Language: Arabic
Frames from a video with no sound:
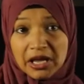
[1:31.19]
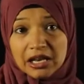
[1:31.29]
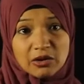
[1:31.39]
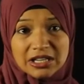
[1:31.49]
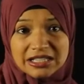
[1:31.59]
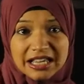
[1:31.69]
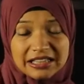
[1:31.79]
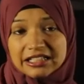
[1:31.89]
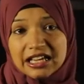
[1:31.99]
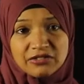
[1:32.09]
لو أنا
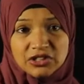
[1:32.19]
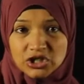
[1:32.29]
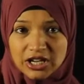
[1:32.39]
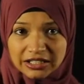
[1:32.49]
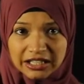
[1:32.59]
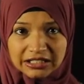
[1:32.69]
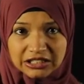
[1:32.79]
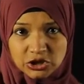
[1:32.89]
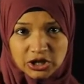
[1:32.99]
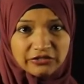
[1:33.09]
سألت كيف جاءت
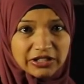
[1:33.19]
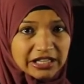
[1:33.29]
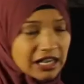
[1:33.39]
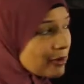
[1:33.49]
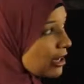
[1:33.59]
خديجة فالإجابة